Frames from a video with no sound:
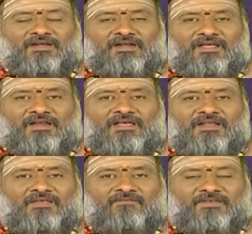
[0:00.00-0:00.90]

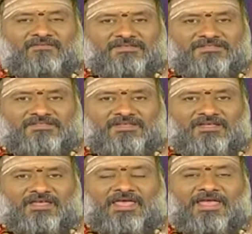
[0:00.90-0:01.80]
నరాల వ్యవస్థ
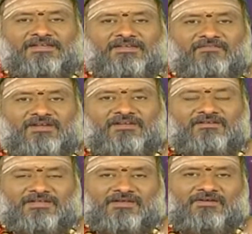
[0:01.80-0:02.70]
యాక్టివేట్
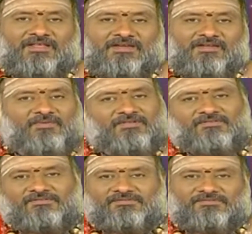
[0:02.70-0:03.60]
కావడానికి
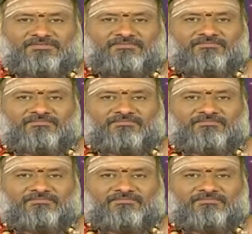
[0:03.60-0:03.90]
పనికొస్తుంది